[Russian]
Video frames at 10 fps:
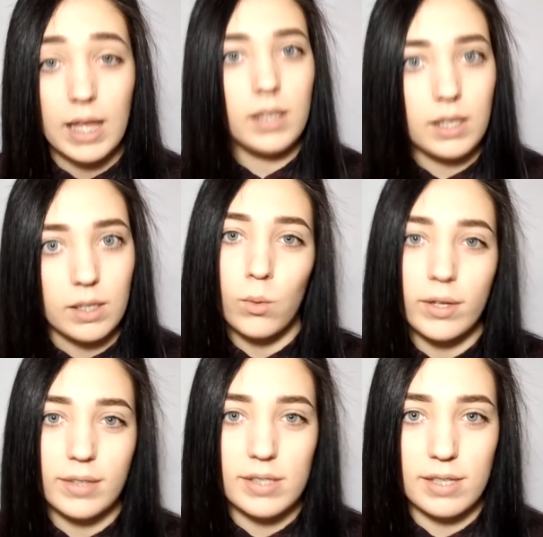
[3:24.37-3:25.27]
и у
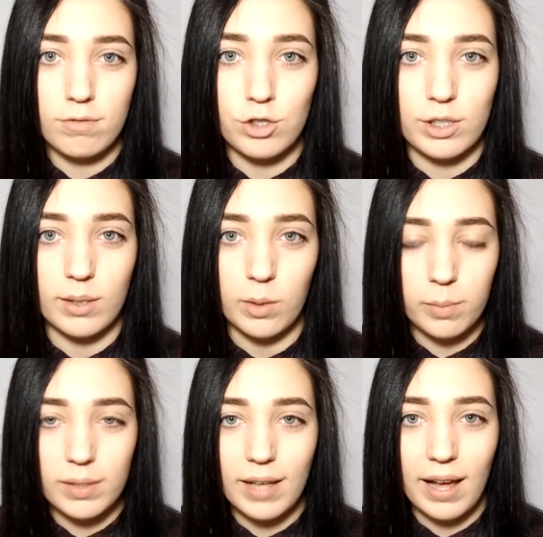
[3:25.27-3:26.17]
этой девушки
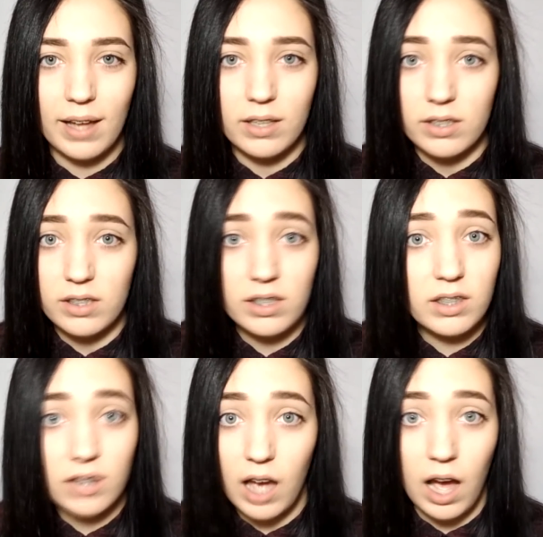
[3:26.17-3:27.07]
была не
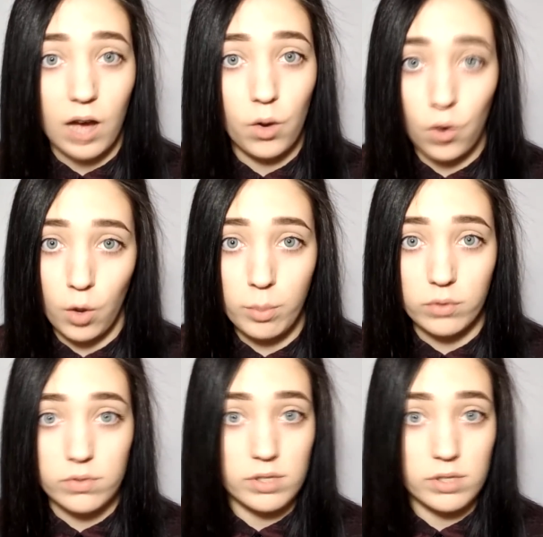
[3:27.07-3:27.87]
та Обувь